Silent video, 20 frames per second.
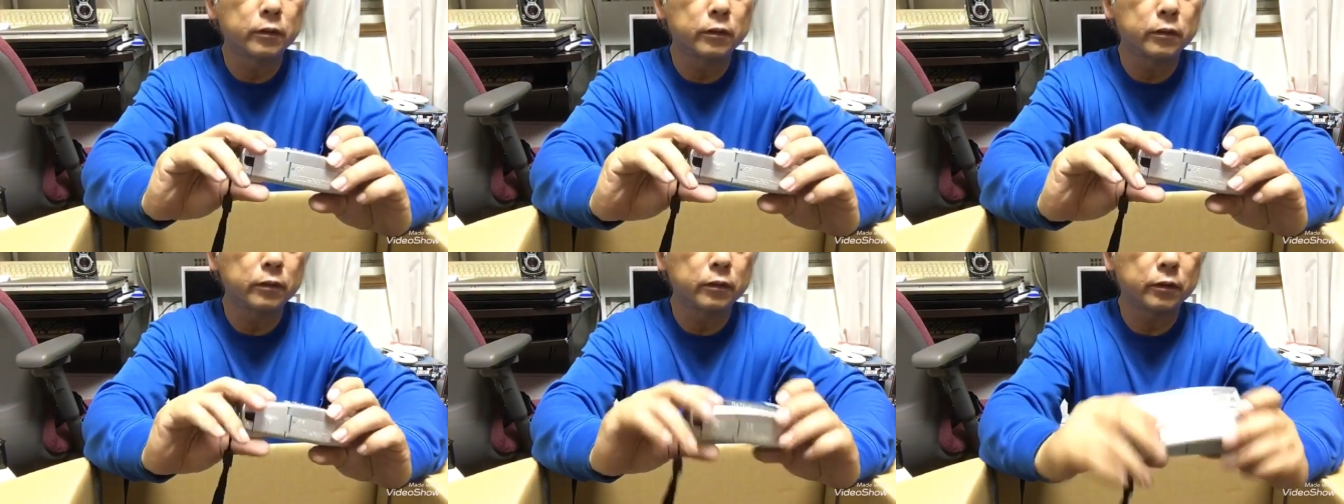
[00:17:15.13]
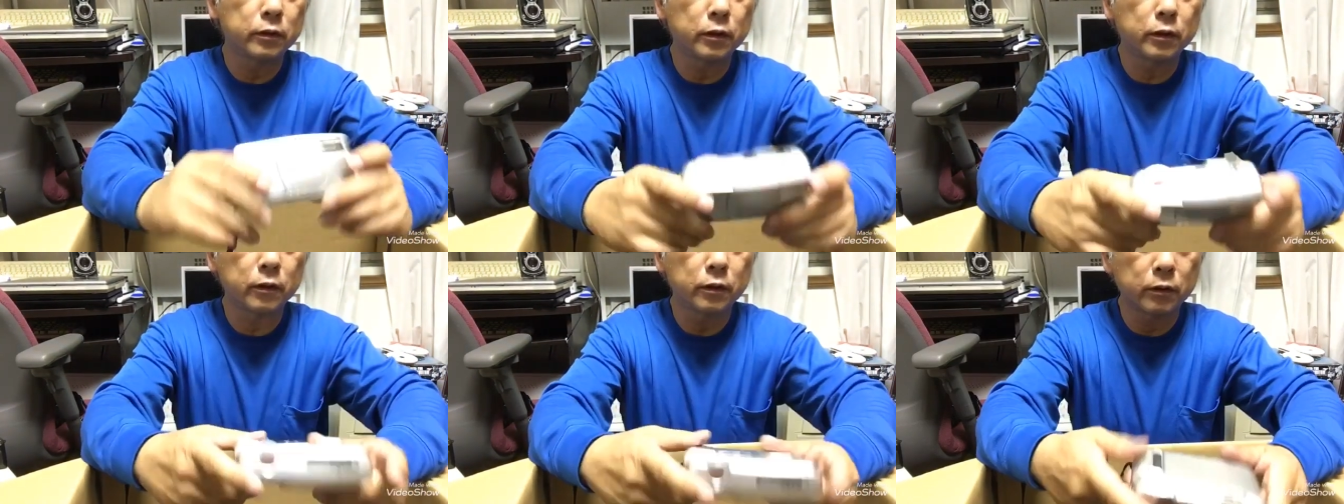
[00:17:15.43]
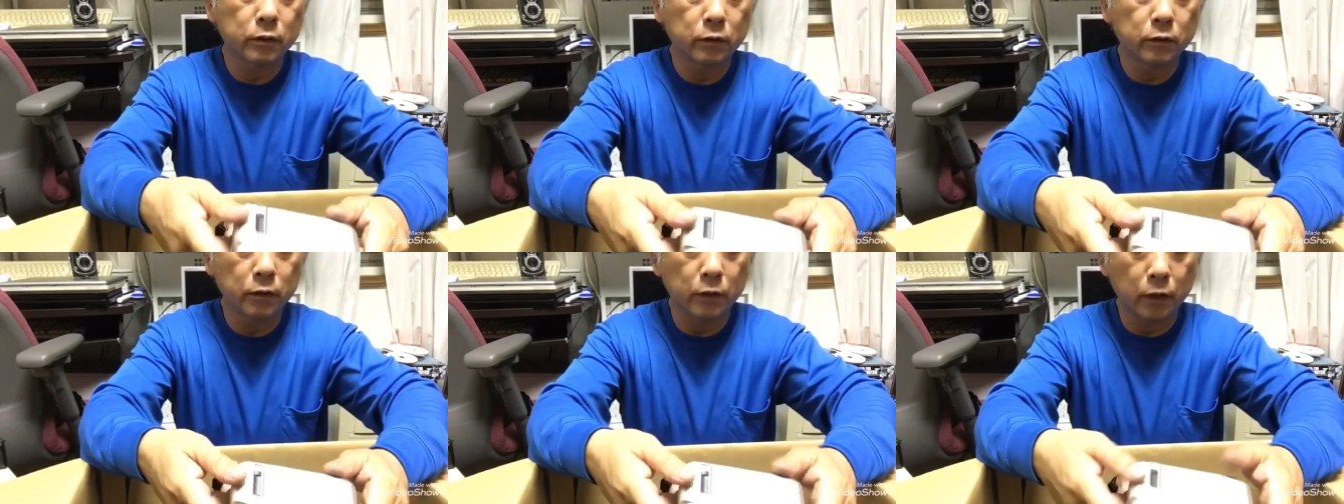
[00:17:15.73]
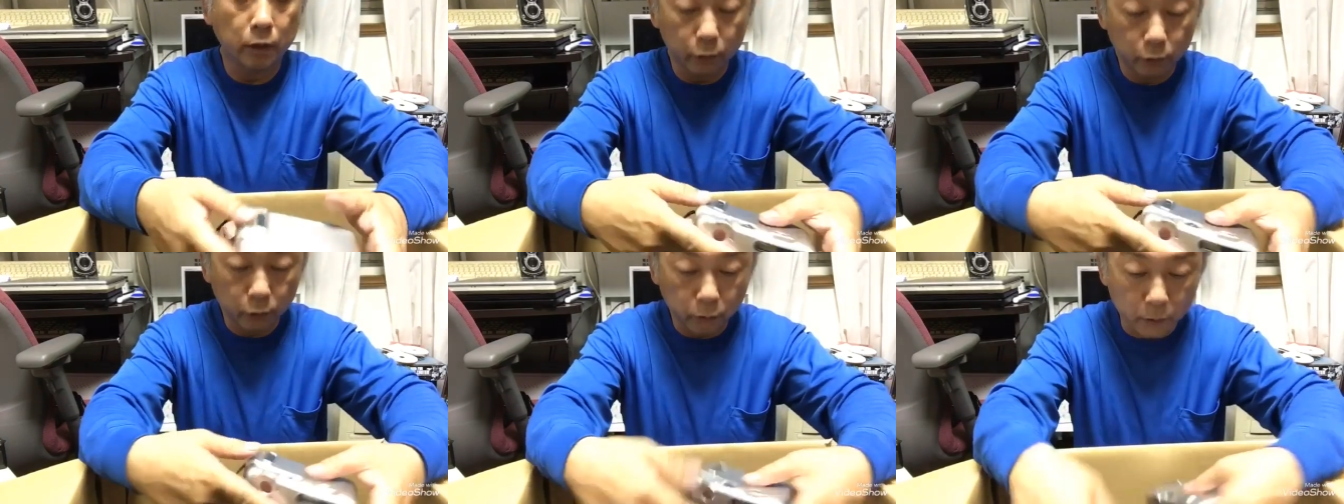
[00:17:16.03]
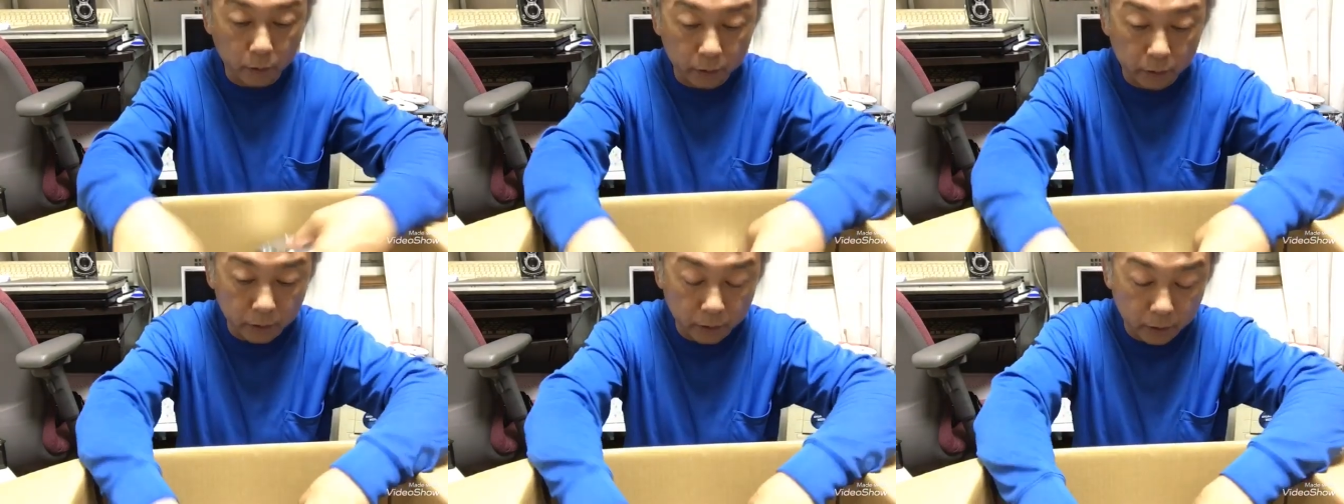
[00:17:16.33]
んで、あと
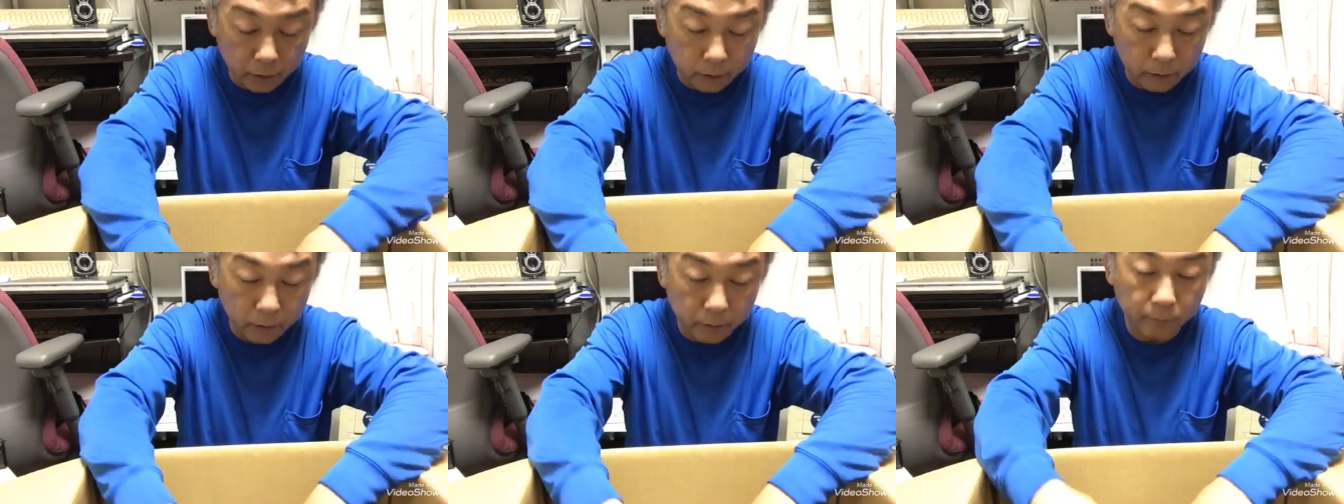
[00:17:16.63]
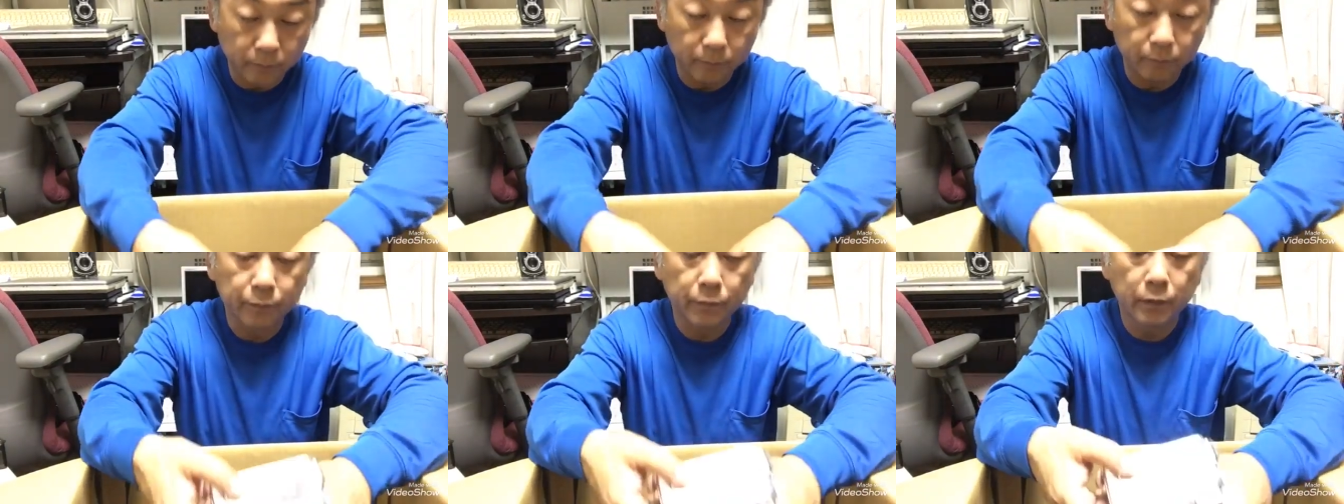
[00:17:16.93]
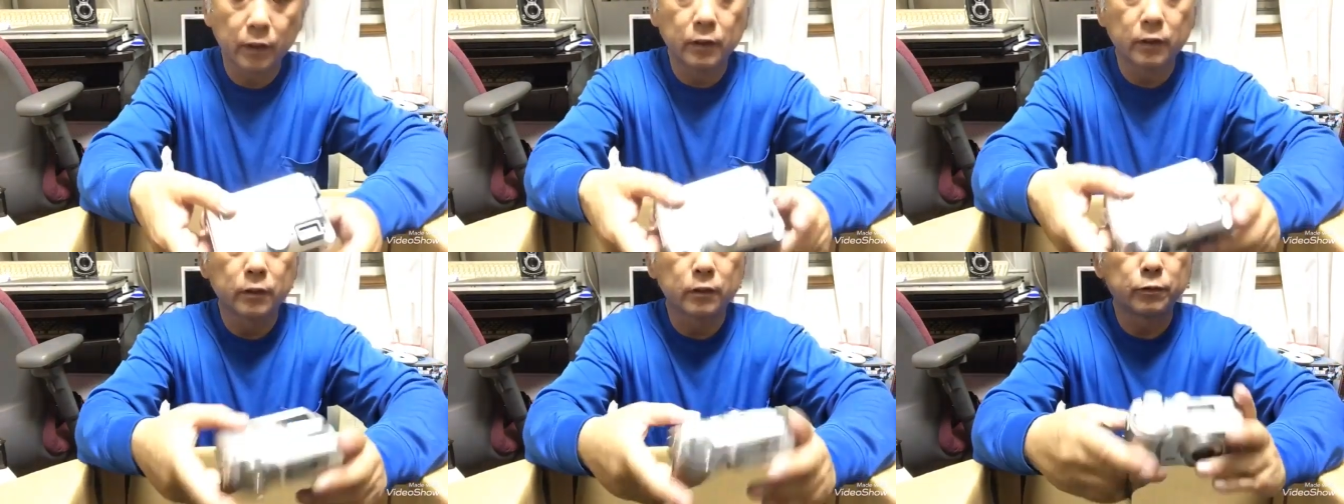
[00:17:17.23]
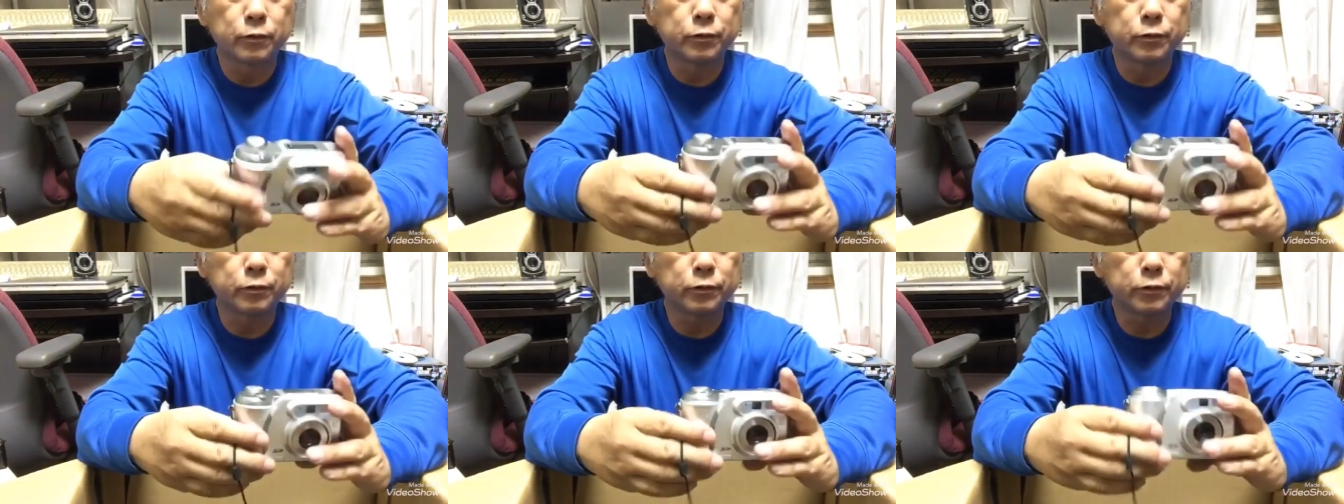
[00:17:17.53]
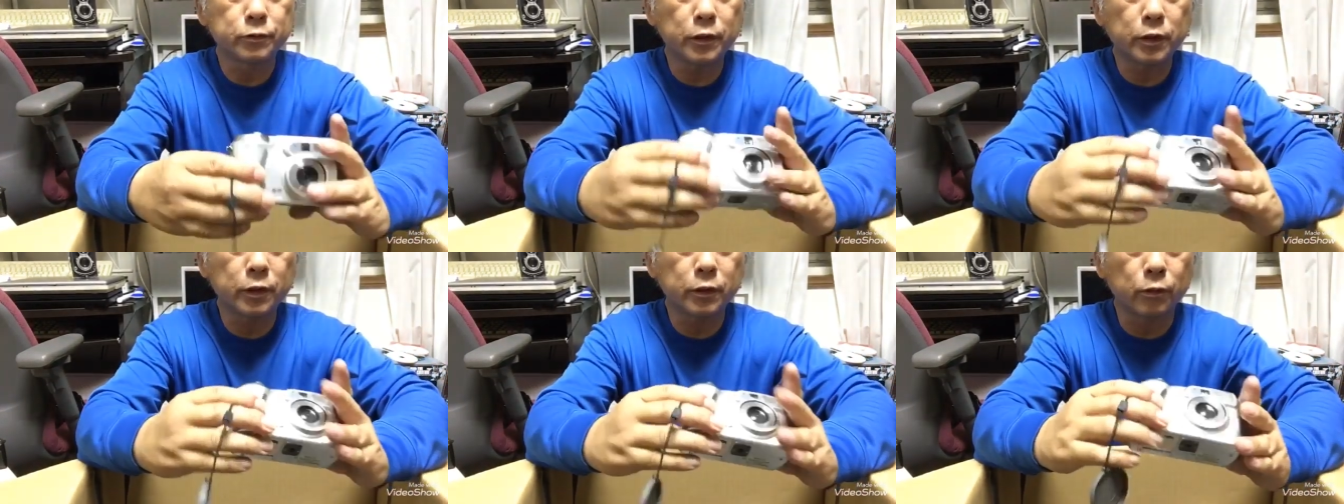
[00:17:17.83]
はね、
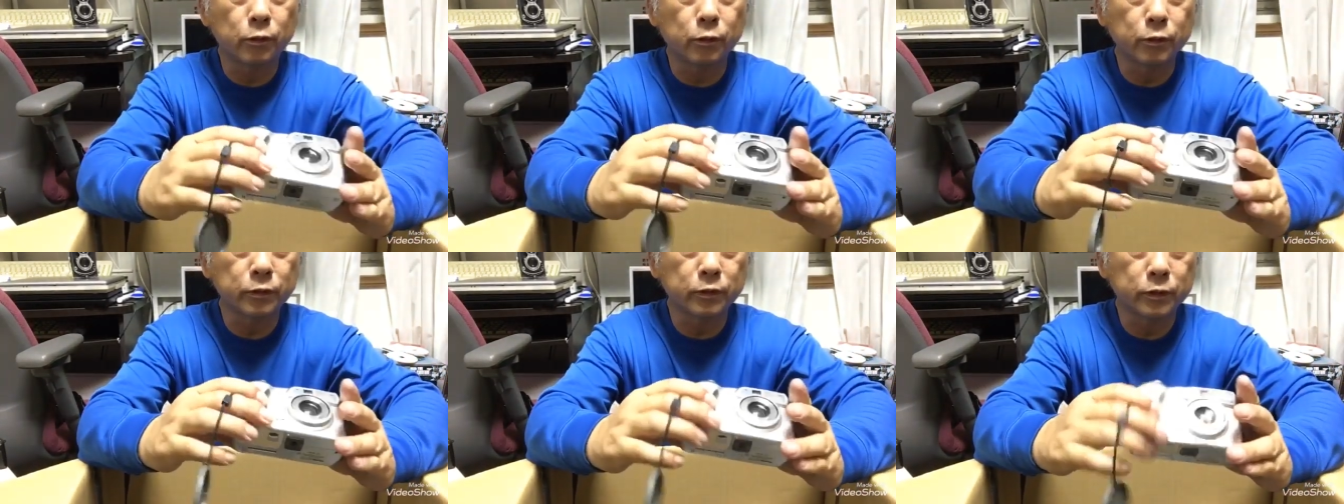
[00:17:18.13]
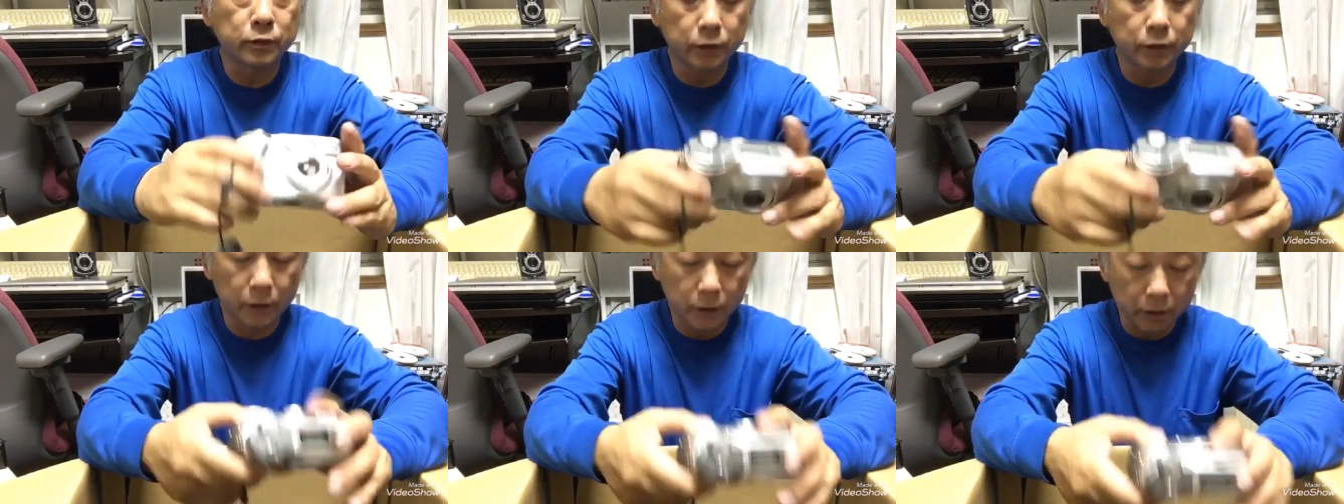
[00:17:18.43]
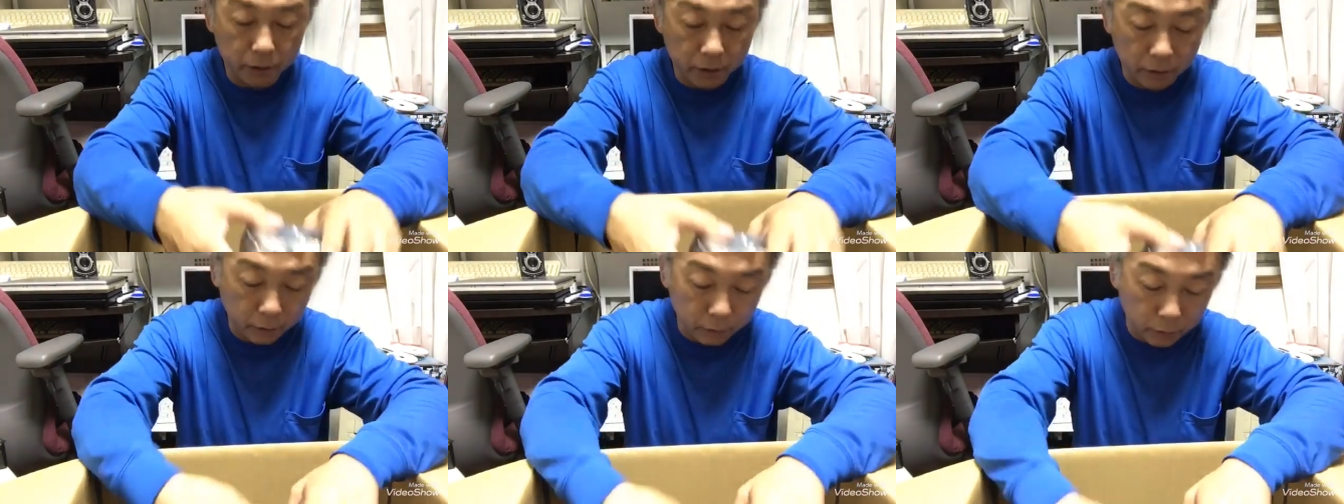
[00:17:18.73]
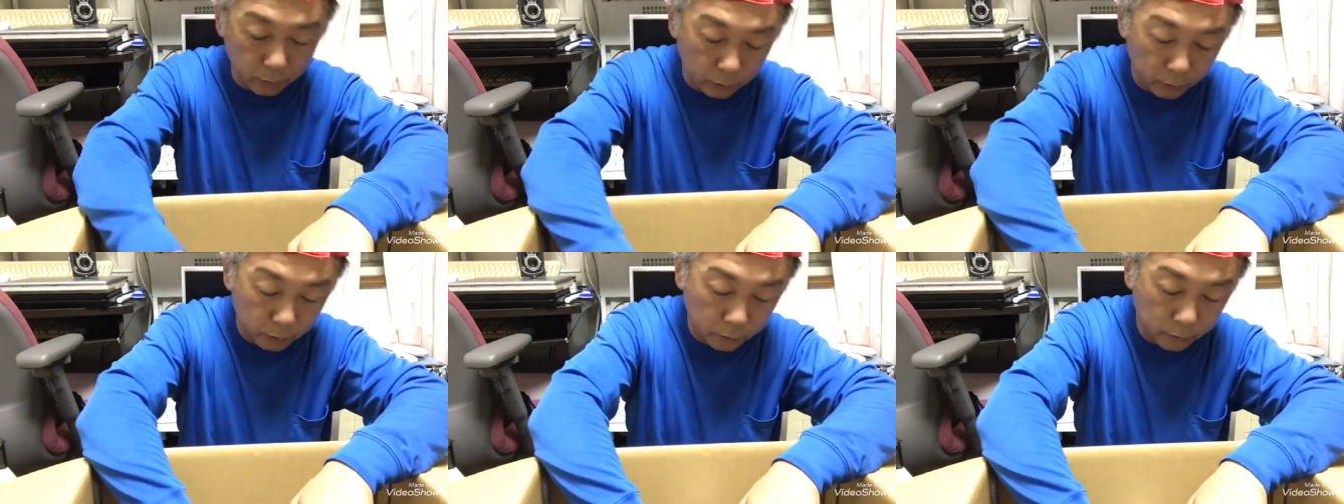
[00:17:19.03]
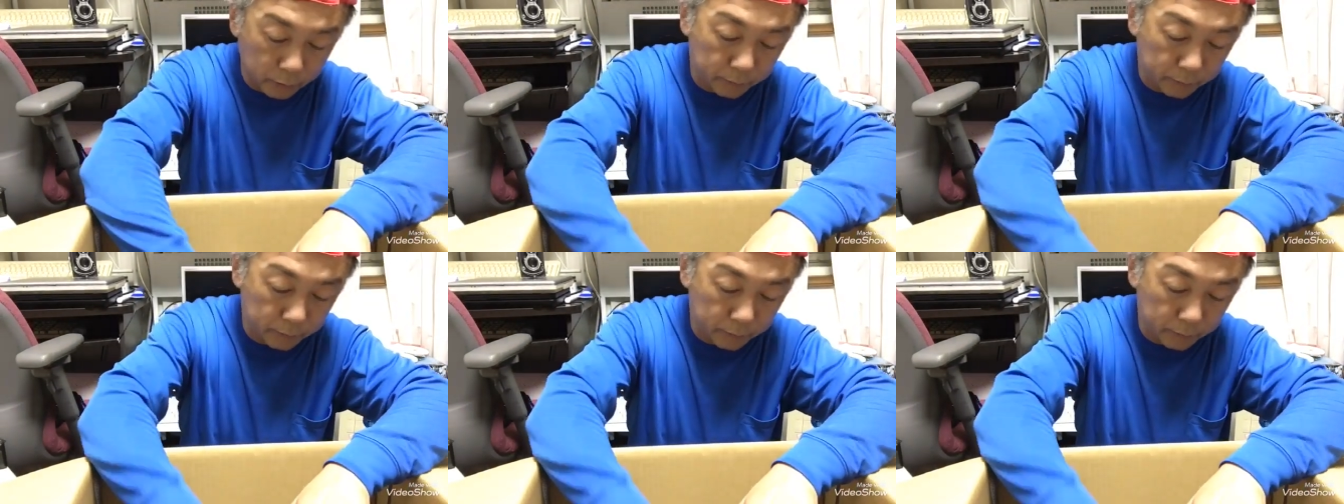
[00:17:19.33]
古いコンデジと、